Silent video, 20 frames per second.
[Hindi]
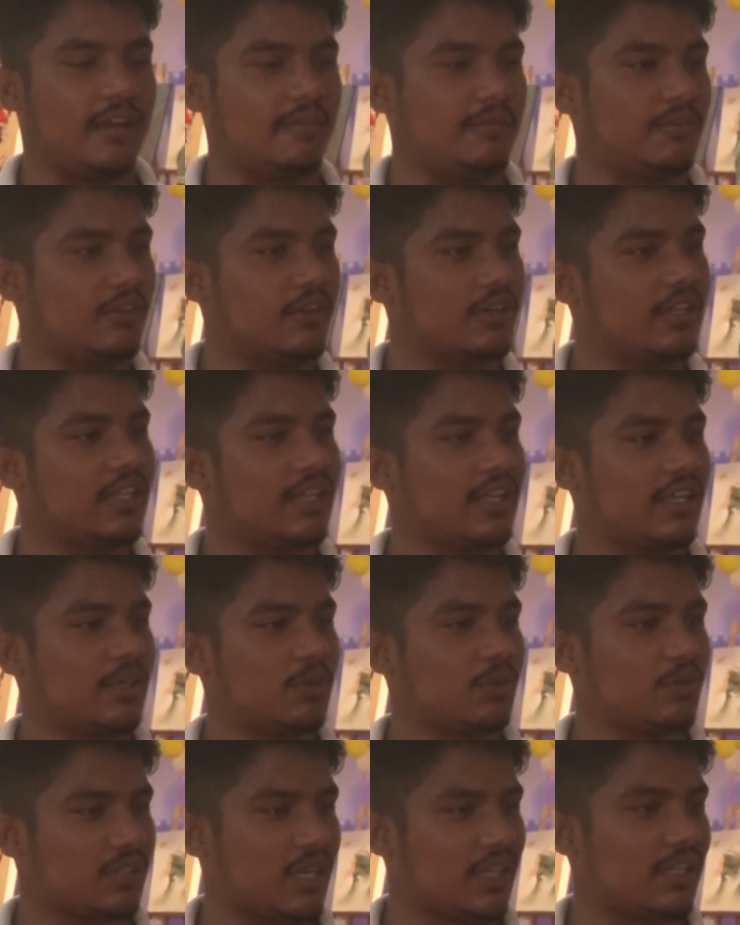हाँ वोट देना
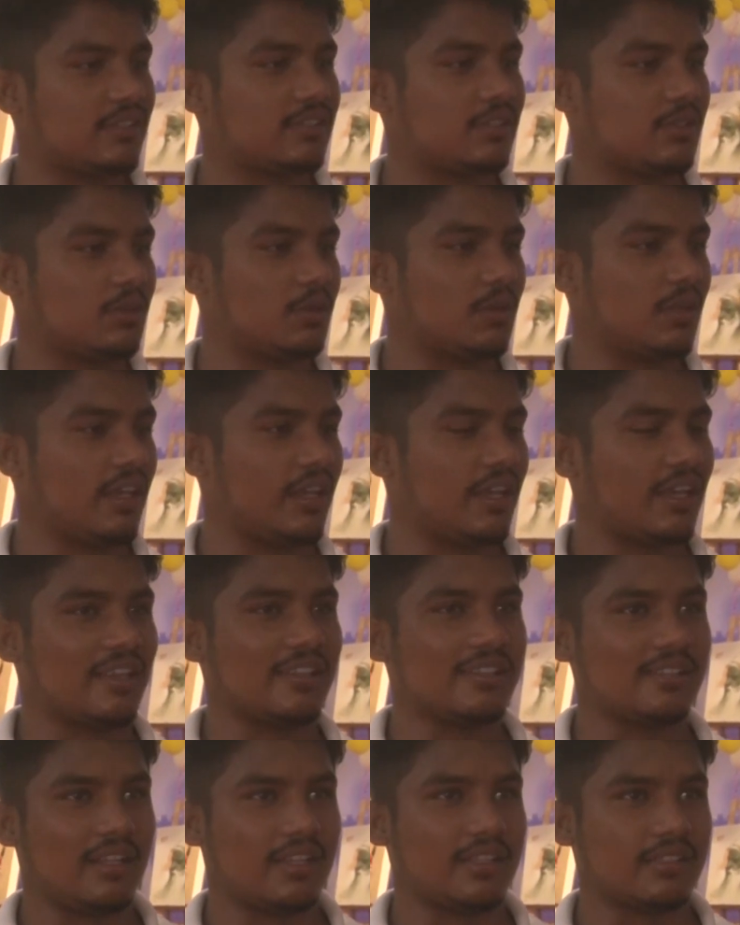क्यों ज़्यादा ज़रूरी है
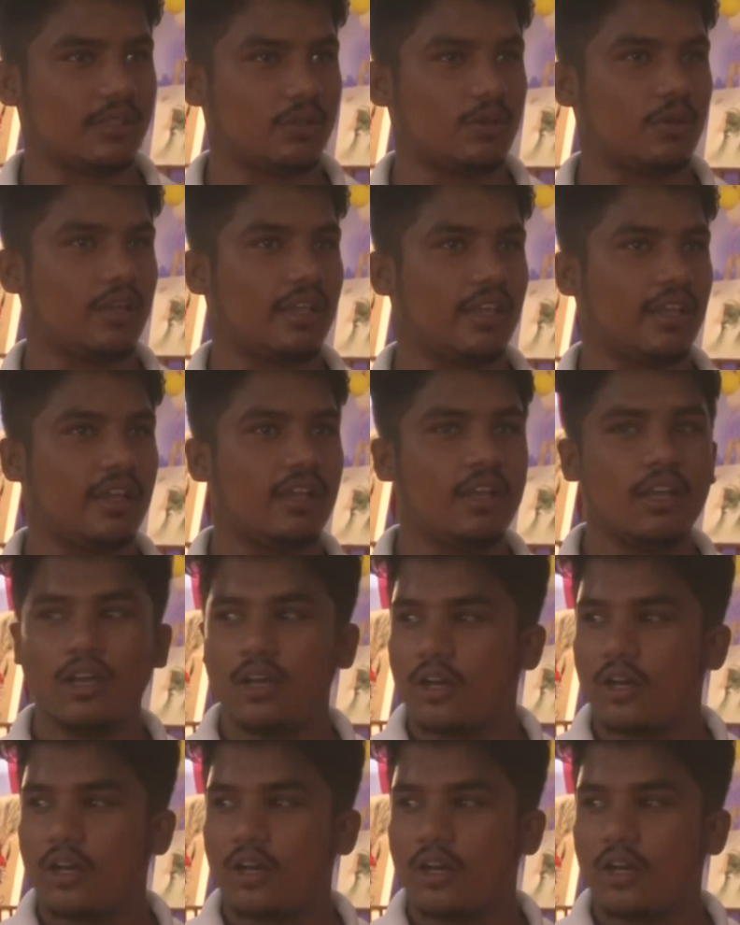किस लिए ज़रूरी है